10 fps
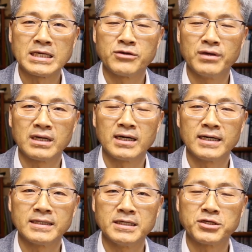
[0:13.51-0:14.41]

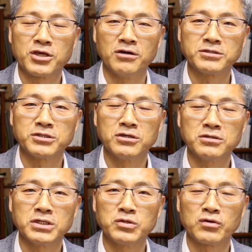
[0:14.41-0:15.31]
기획한 이
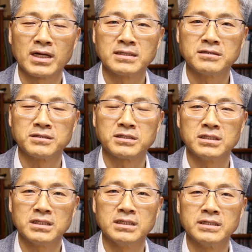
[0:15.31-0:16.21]
경청기도라는
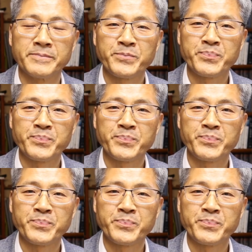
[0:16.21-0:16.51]
것이